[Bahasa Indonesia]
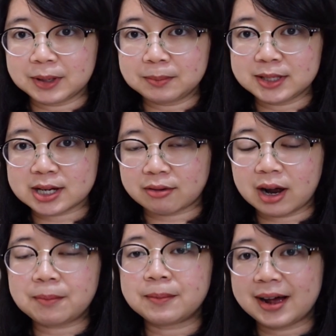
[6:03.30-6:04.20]
B
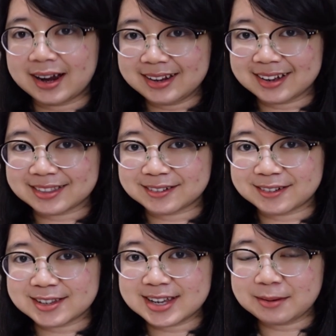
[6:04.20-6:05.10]
menjawab, arigato
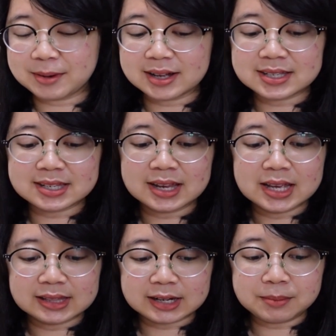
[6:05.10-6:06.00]
gozaimasu.
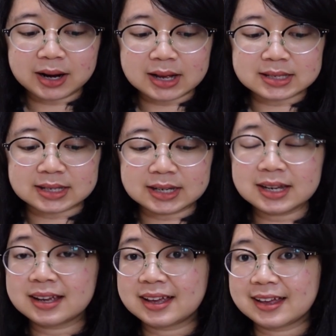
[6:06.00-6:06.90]
Terima
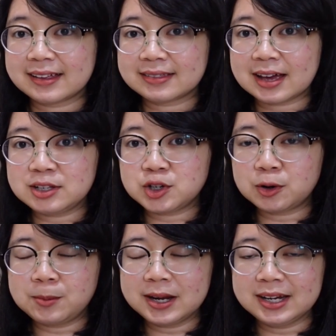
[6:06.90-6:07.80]
kasih.
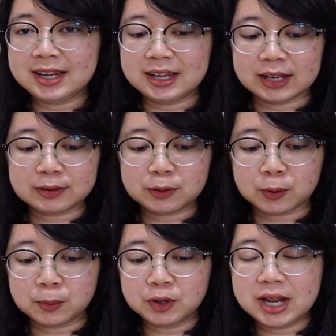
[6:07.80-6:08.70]
Tanjoubi ni
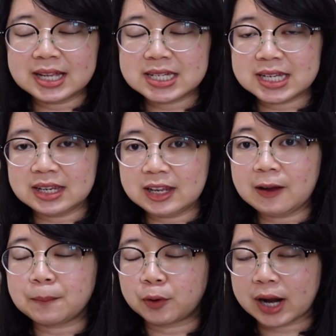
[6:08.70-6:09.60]
tomodachi
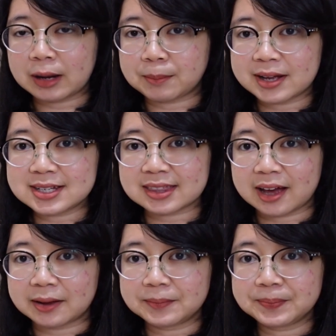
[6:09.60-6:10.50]
ni
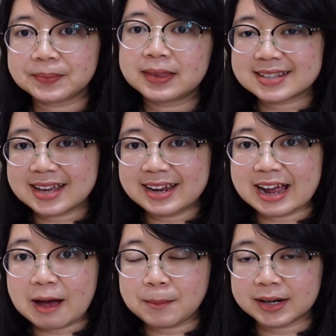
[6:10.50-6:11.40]
moraimashita.
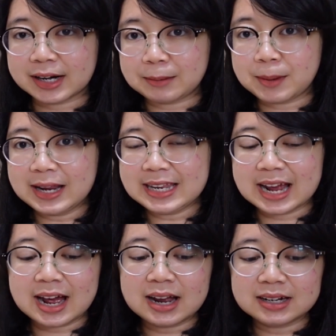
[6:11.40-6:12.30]
Saya
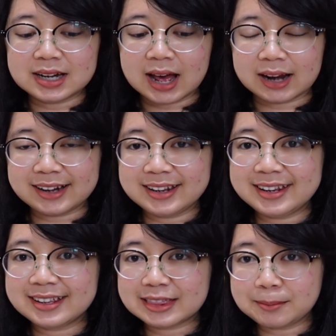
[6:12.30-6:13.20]
menerimanya
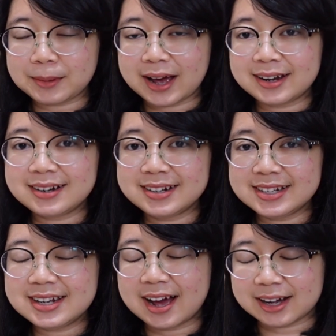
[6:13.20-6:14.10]
dari teman
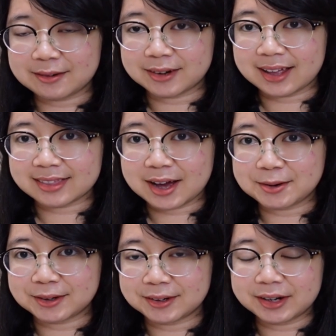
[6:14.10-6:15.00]
di hari ulang
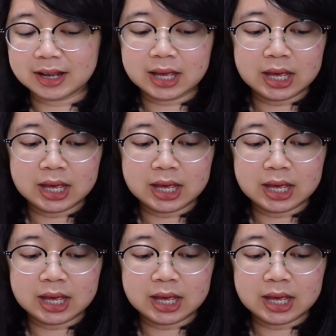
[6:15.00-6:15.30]
tahun.